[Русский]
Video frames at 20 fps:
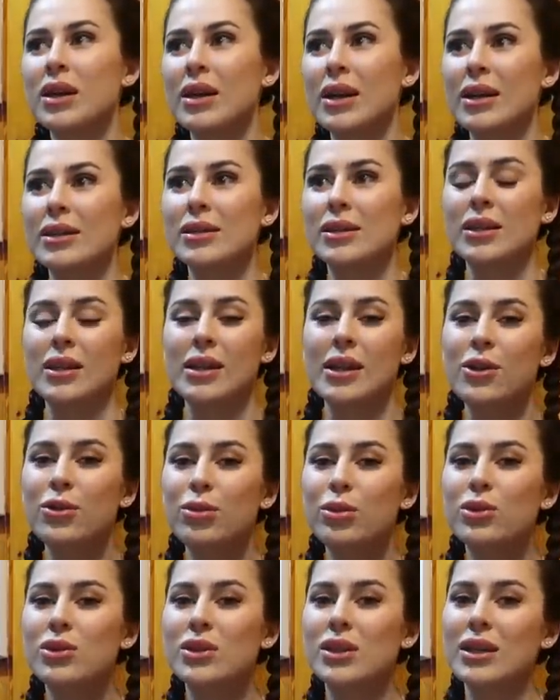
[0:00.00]
разные. Я
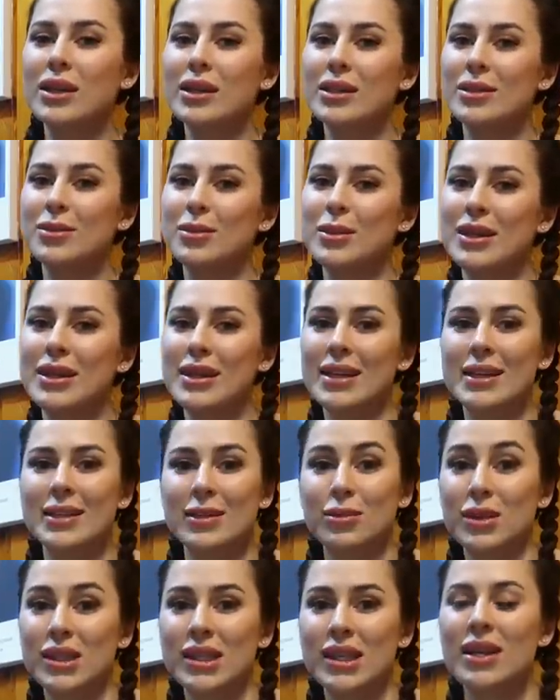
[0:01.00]
люблю салат с
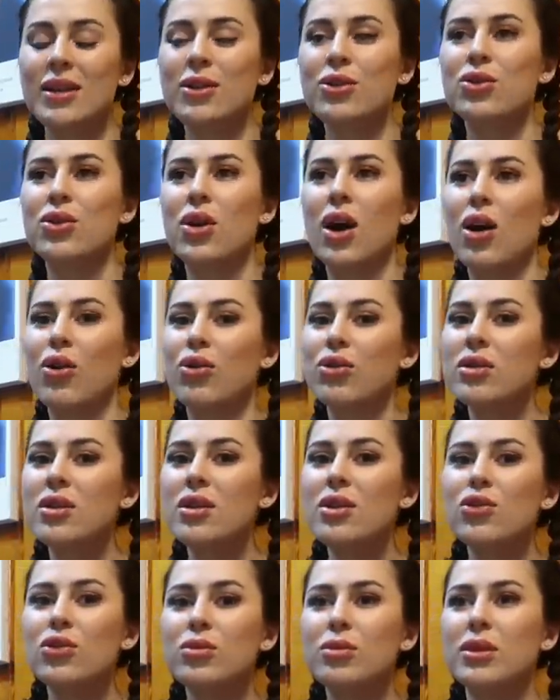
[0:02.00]
майонезом, зеленью, а он не
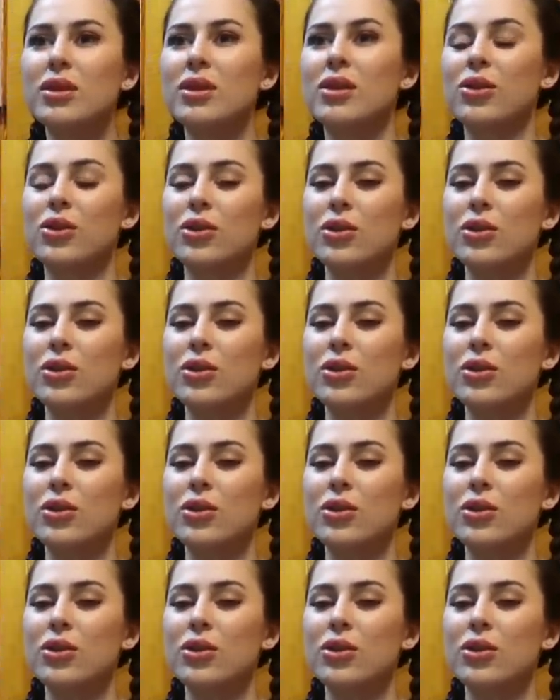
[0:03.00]
любит такой.